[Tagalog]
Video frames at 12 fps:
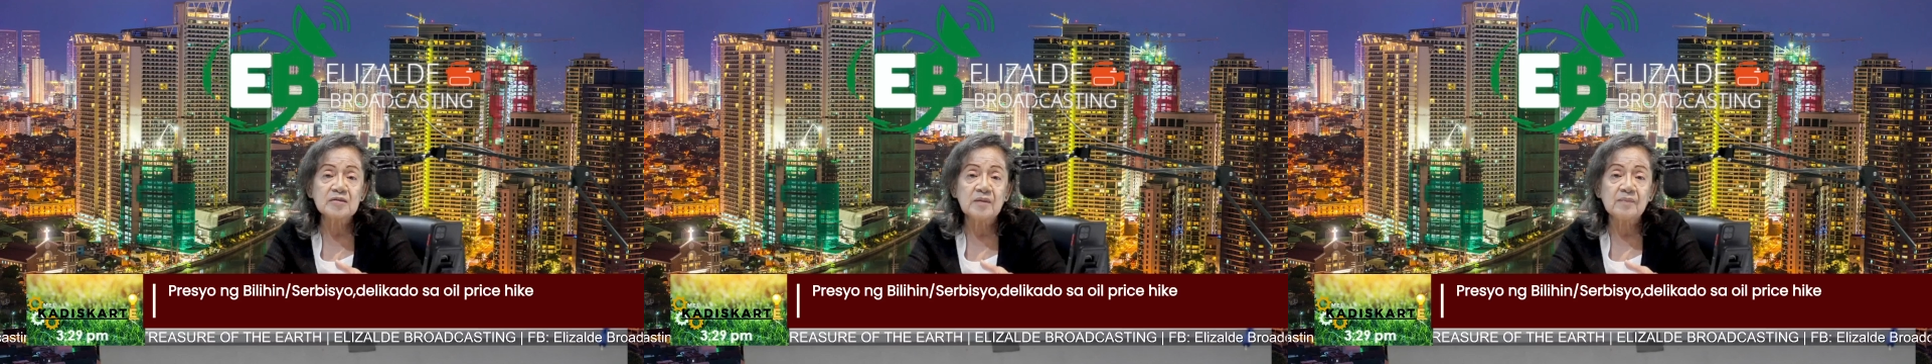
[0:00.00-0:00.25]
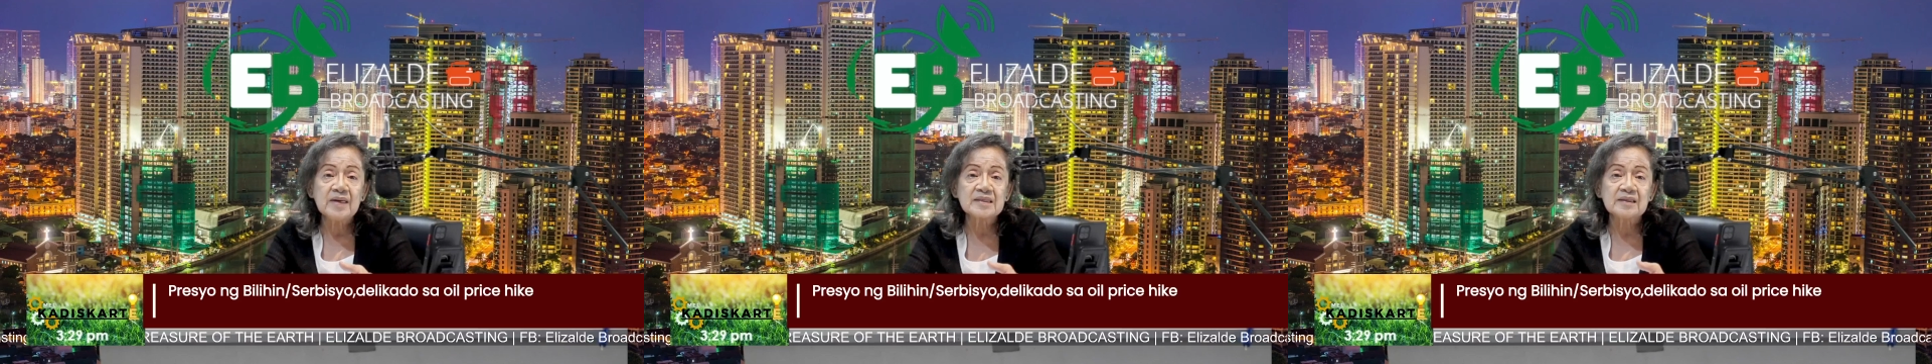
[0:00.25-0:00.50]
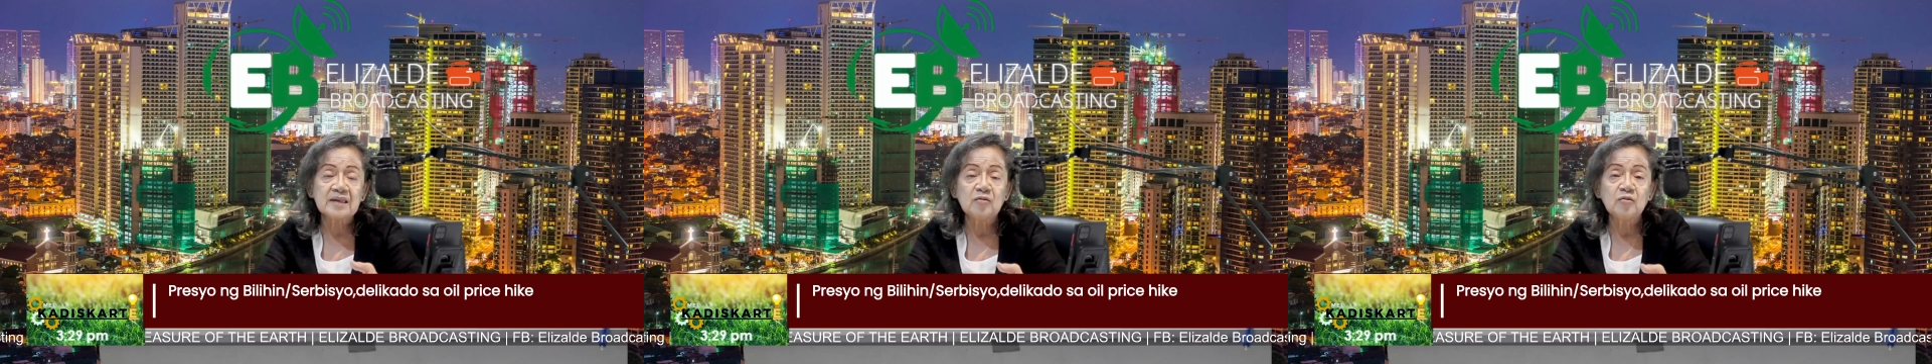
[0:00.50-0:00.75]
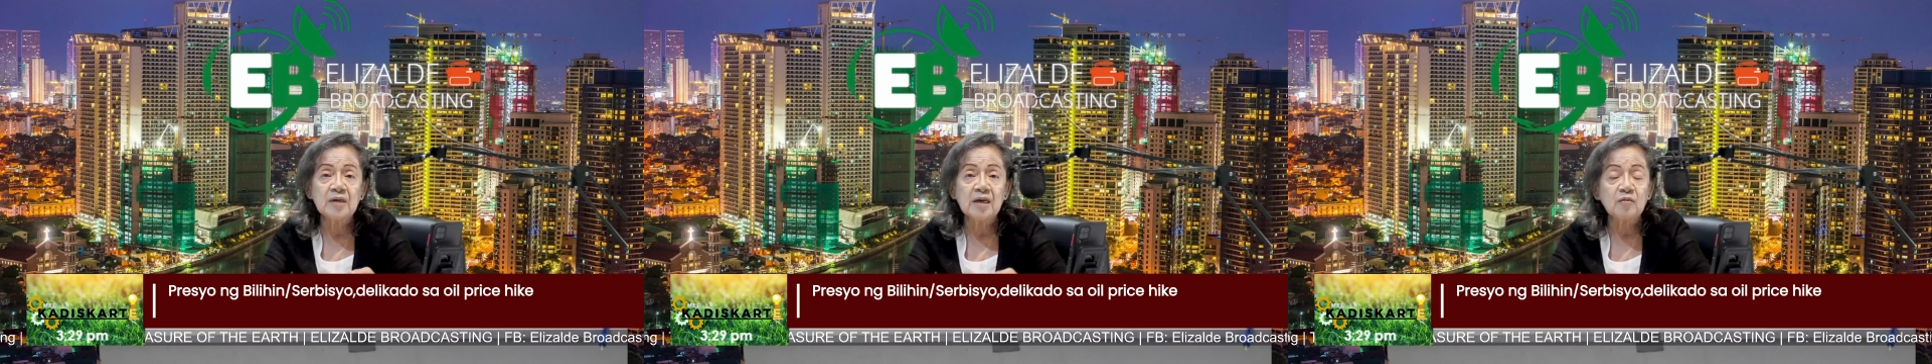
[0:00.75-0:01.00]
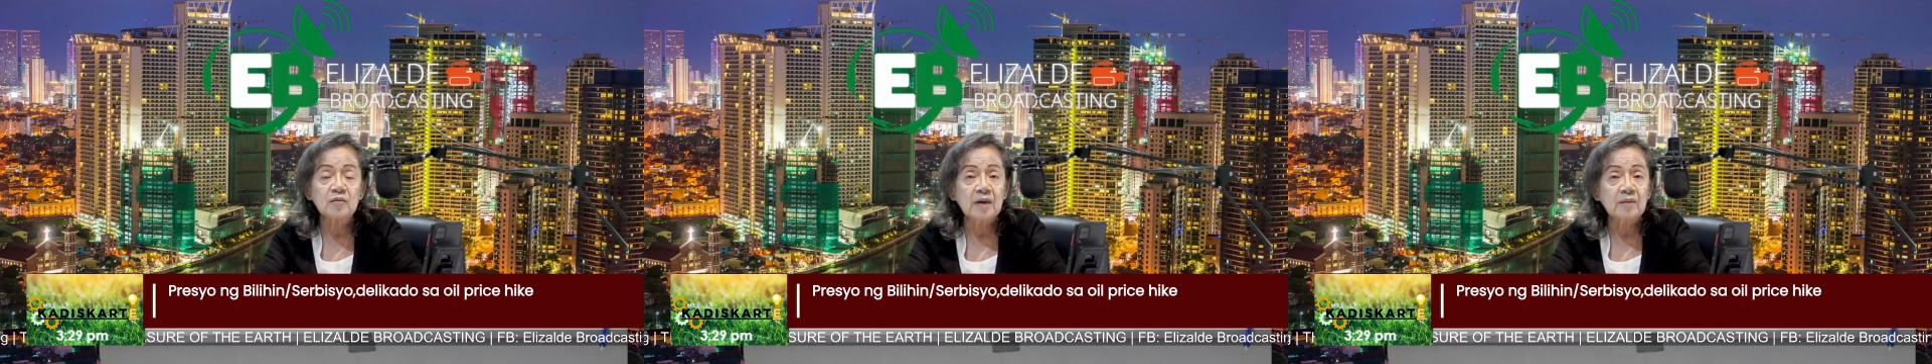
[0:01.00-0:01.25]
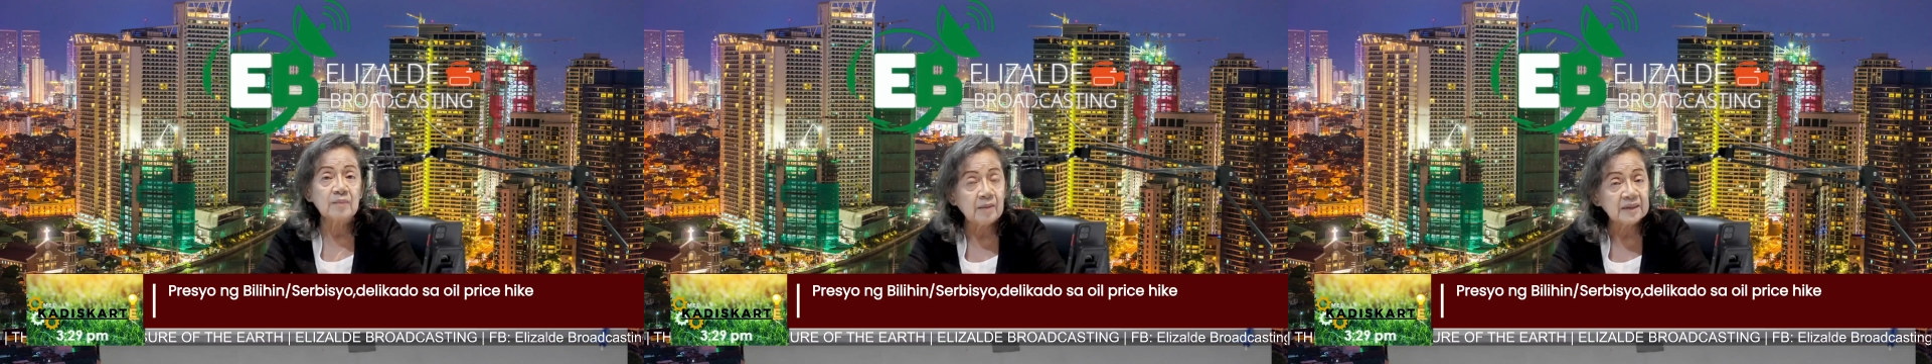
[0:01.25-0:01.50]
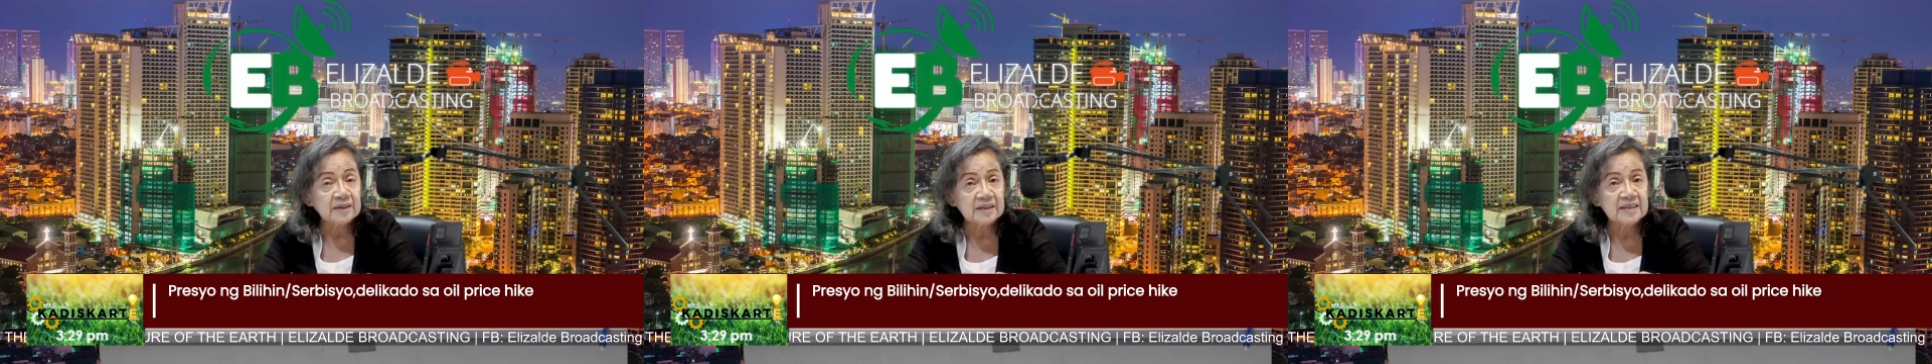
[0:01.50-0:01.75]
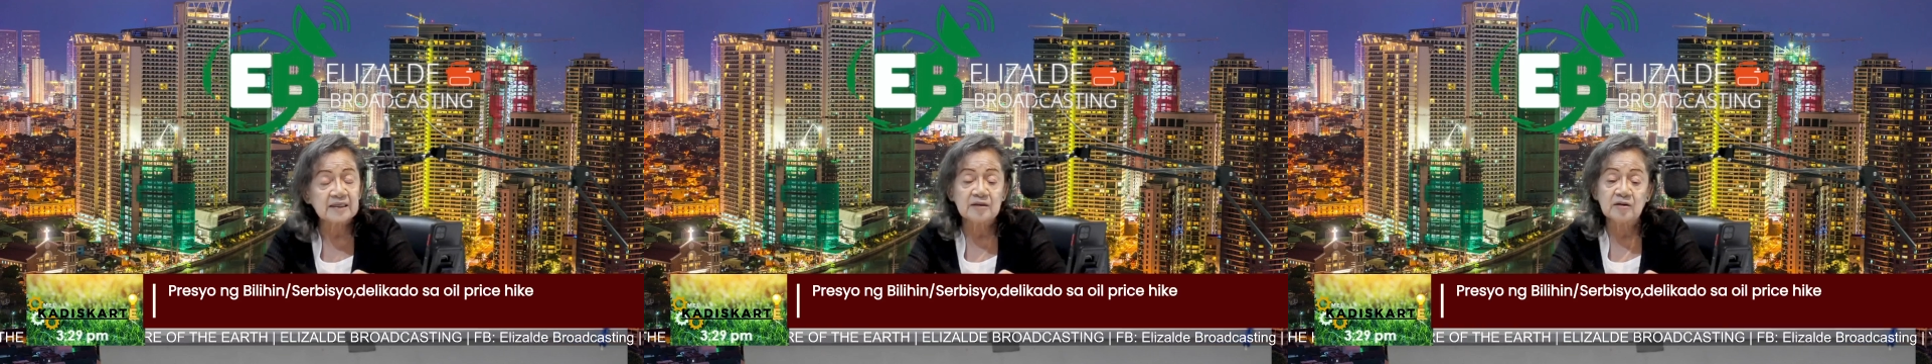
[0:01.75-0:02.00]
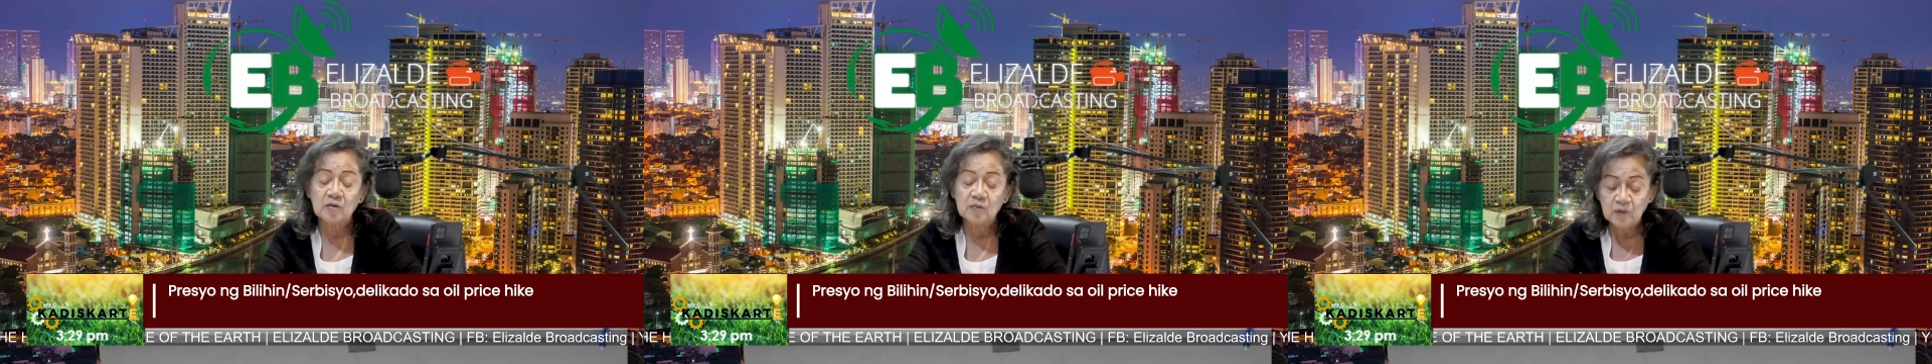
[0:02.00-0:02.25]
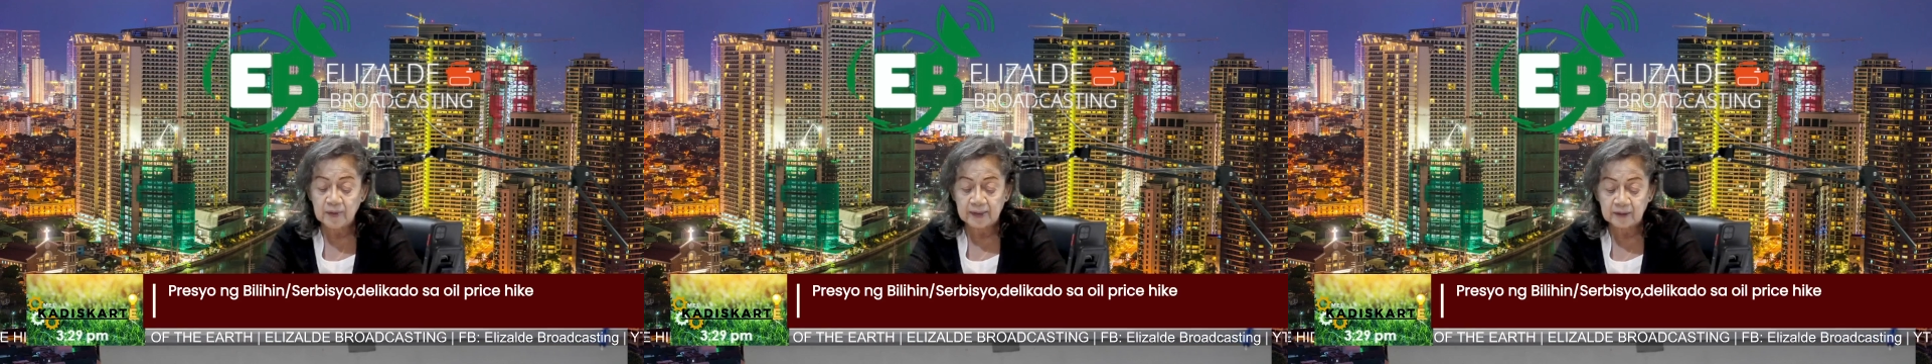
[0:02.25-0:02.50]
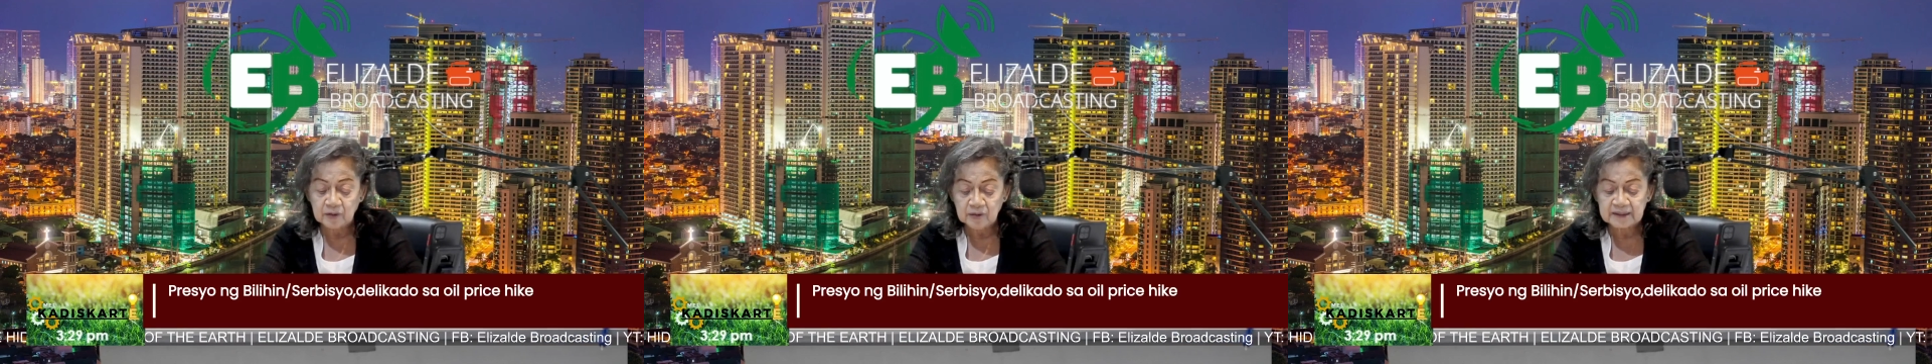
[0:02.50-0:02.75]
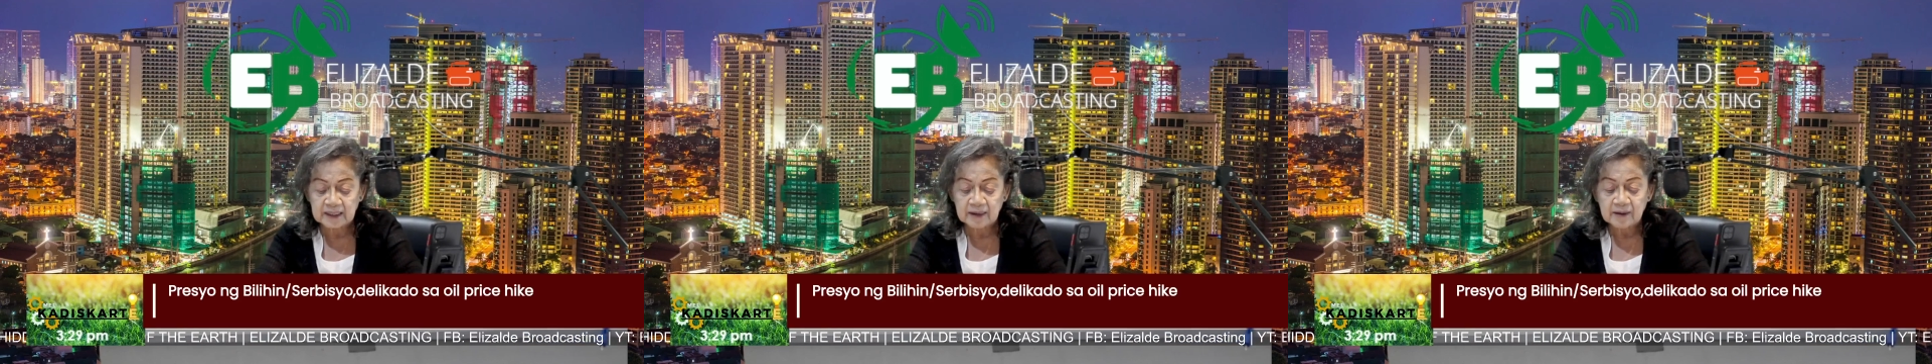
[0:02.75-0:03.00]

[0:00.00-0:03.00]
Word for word: mga tao sa bus, lalo na kung nagmamadali silang umuwi, no?